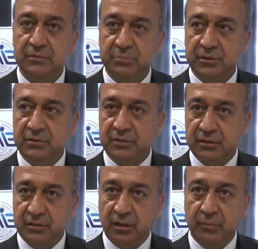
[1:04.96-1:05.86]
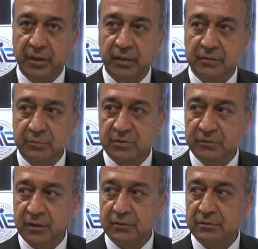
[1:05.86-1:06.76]
bir satın alma
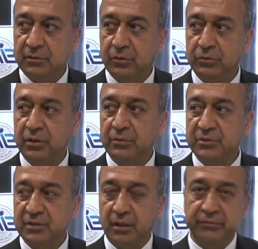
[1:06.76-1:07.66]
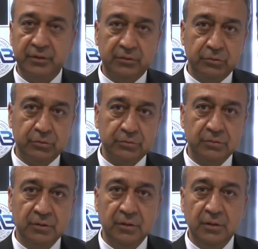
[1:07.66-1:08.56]
heyetimiz var. Onları misafir
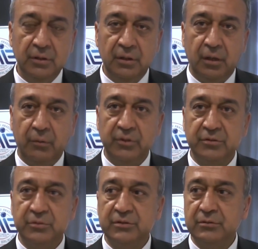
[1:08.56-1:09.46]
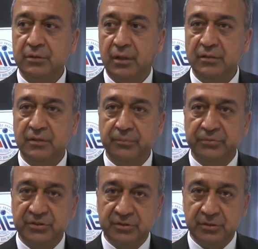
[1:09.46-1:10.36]
ediyoruz. Amacımız Antep
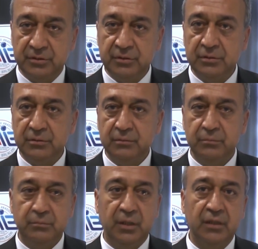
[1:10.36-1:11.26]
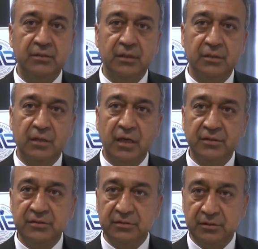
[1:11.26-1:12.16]
fıstığını, Malatya'nın
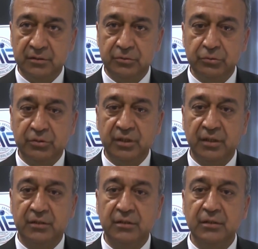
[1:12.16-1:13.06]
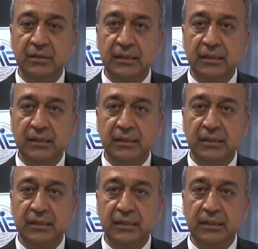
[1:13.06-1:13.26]
kayısısını, Türkiye'deki